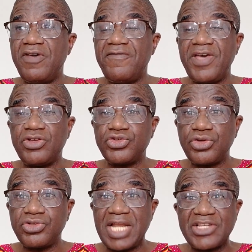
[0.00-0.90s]
faire en
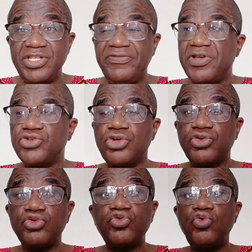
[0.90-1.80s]
sorte, la Chine fait en sorte
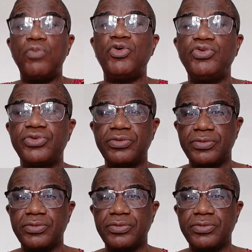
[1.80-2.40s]
que tout le monde,